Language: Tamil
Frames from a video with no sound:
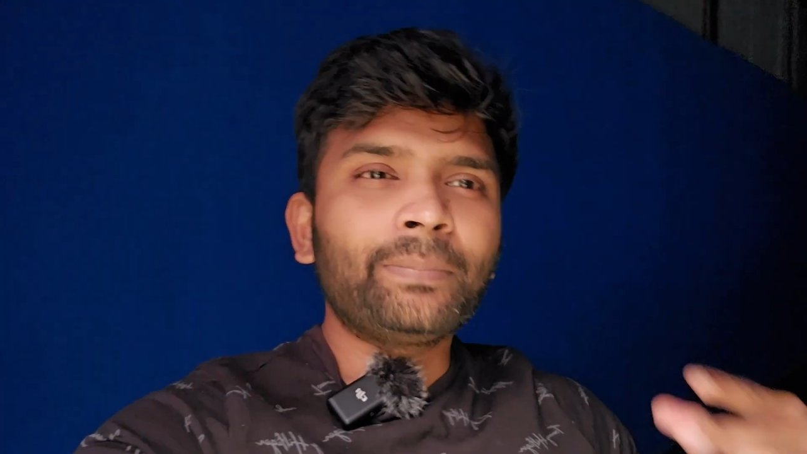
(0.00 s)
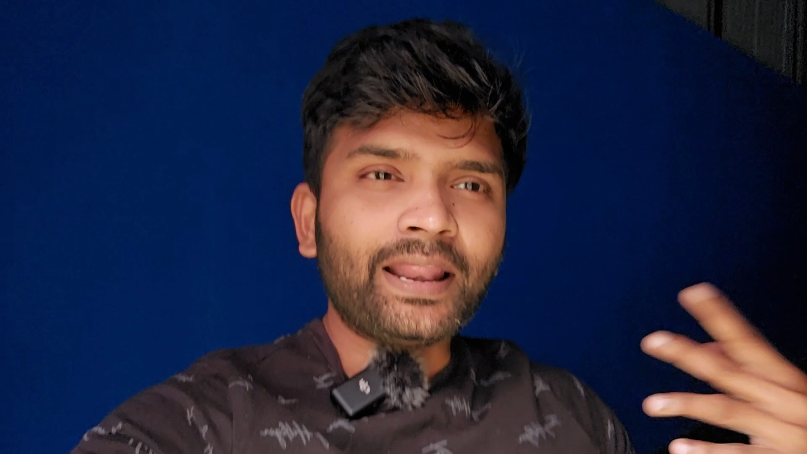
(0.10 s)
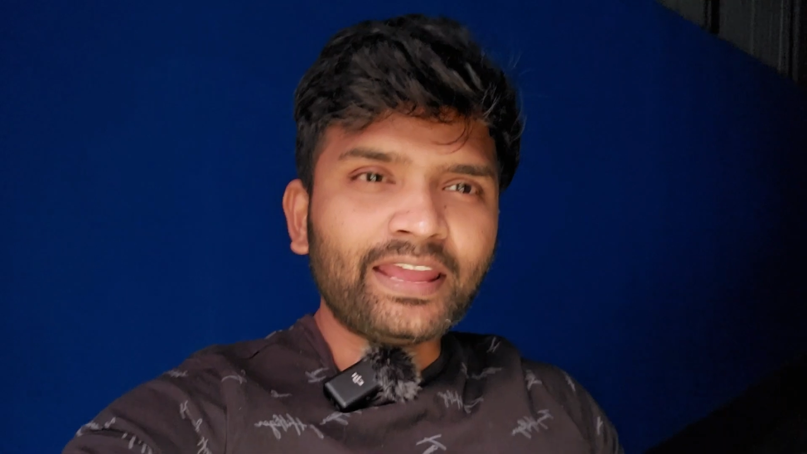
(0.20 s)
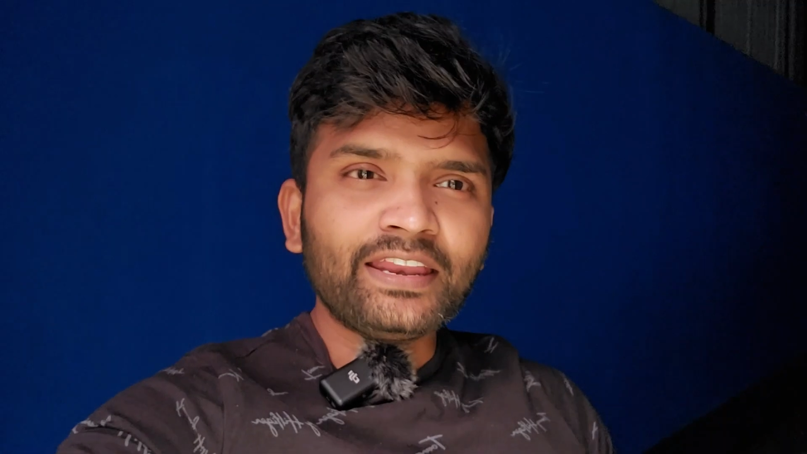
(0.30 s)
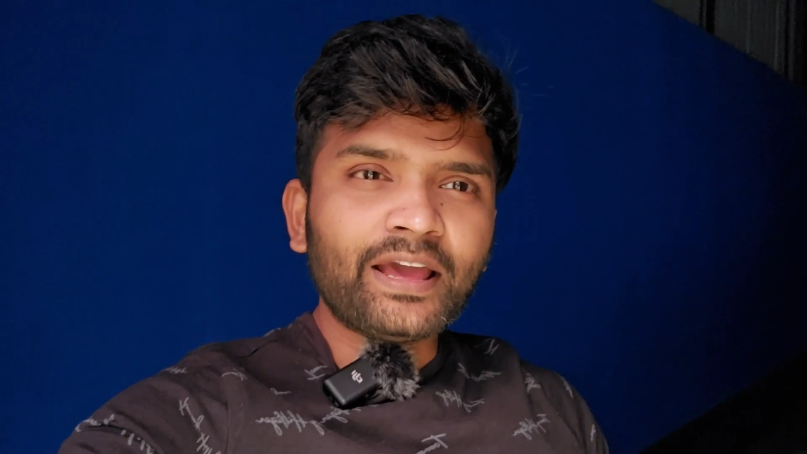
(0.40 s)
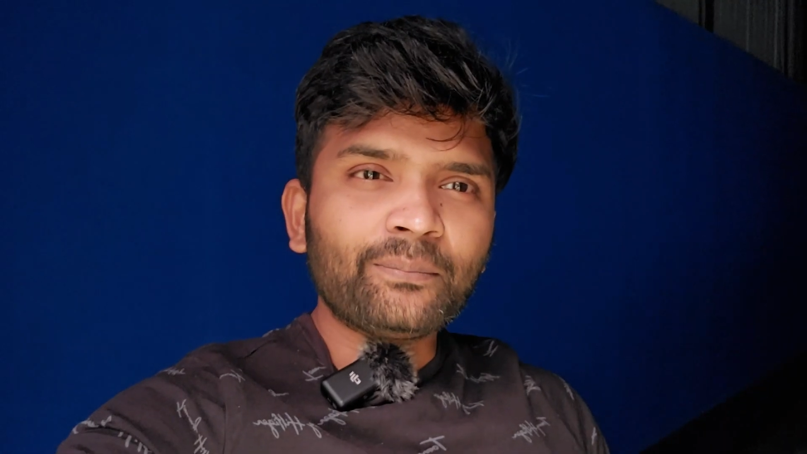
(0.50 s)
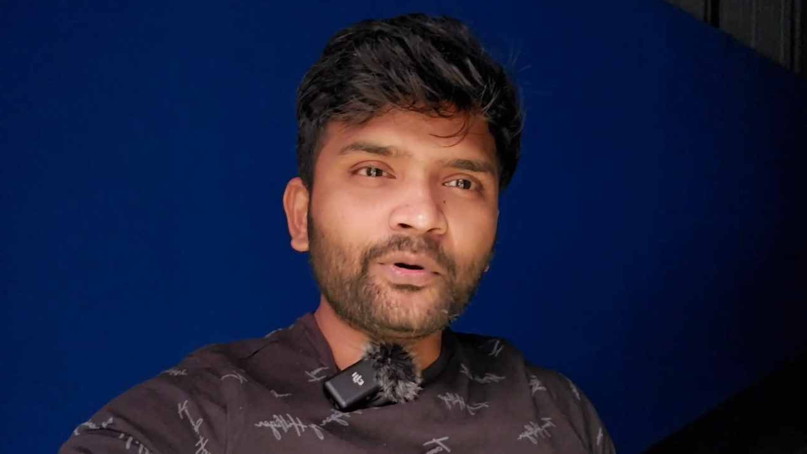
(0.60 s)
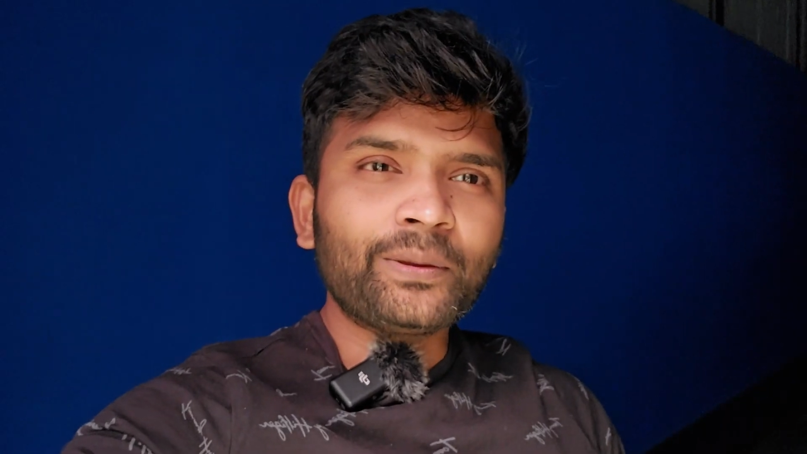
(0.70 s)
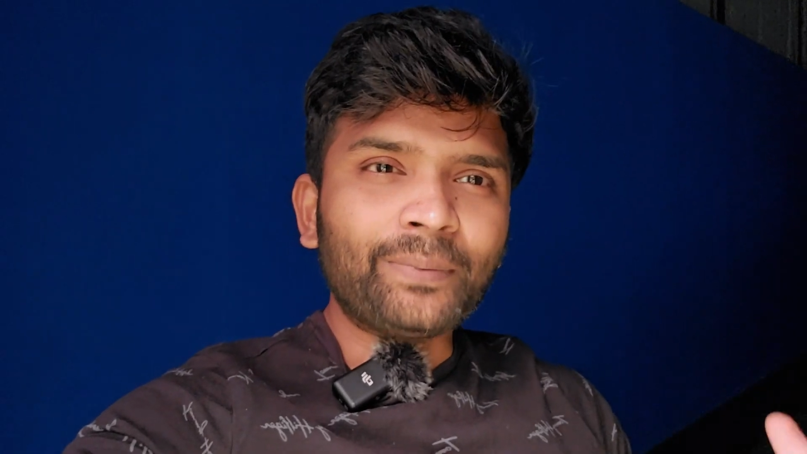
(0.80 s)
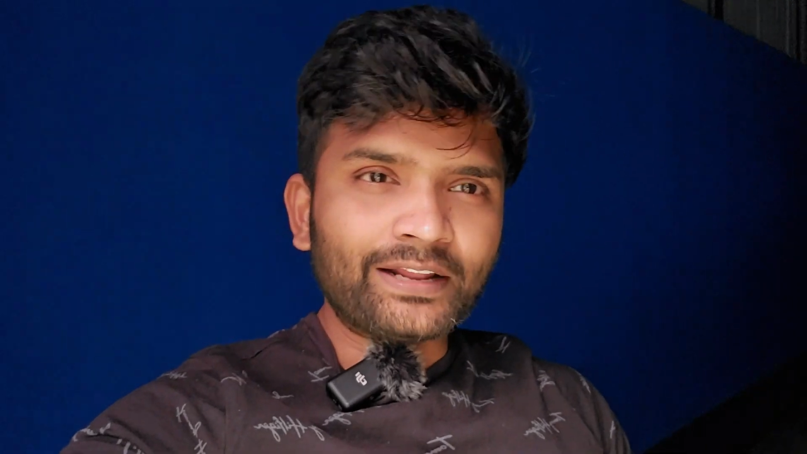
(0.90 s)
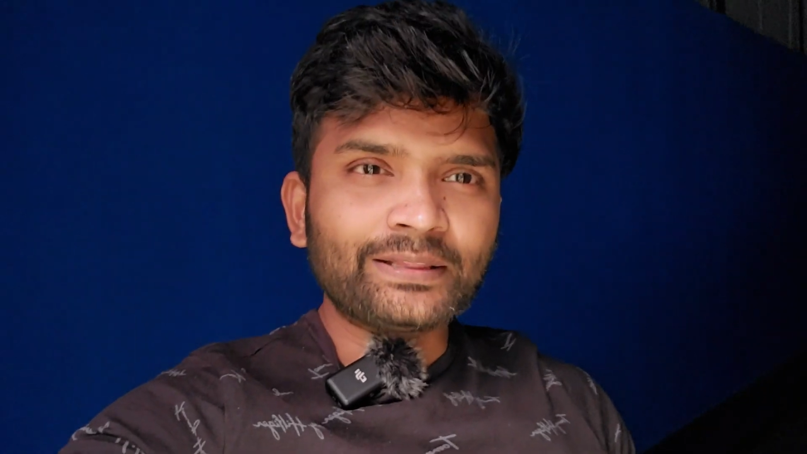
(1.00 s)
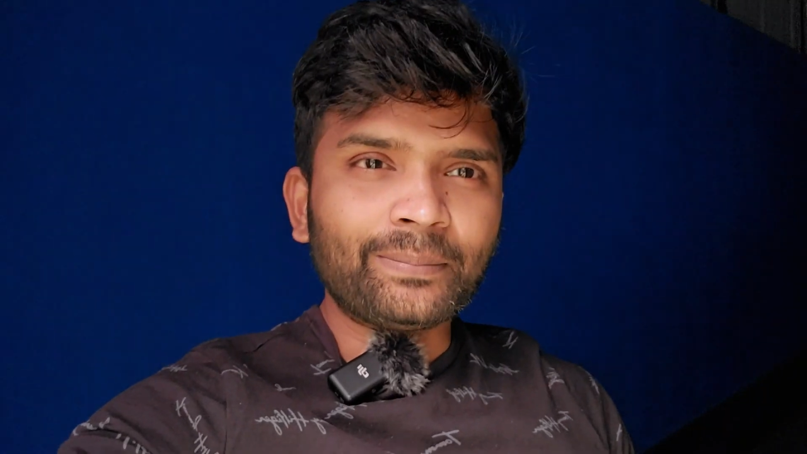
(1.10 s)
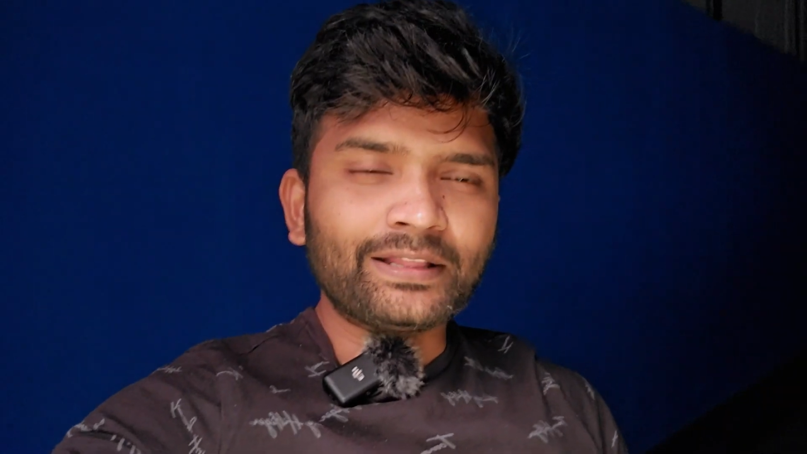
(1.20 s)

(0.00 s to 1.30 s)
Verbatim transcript: பிளெயினாக போய் படத்தை